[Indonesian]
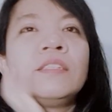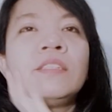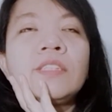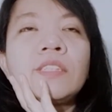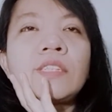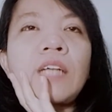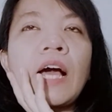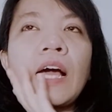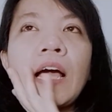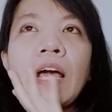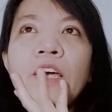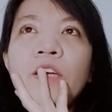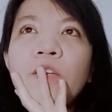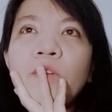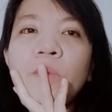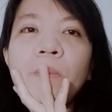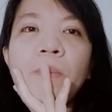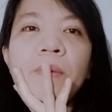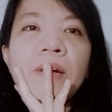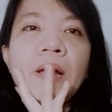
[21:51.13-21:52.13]
kakak itu
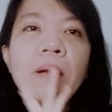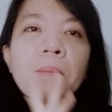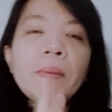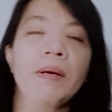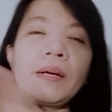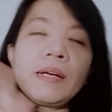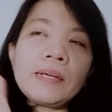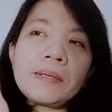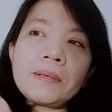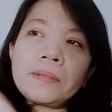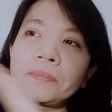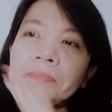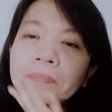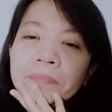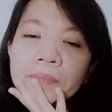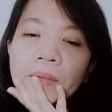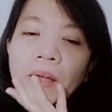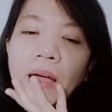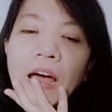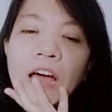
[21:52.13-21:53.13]
benar-benar
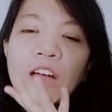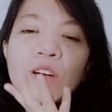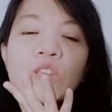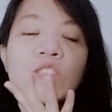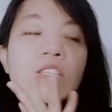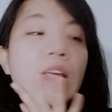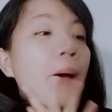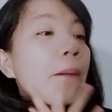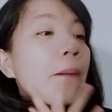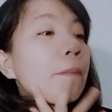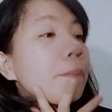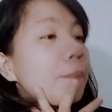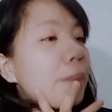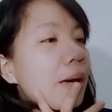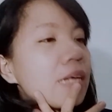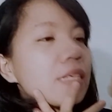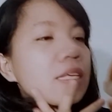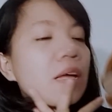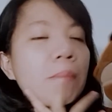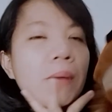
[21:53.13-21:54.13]
harus sabar
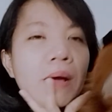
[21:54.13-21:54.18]
sama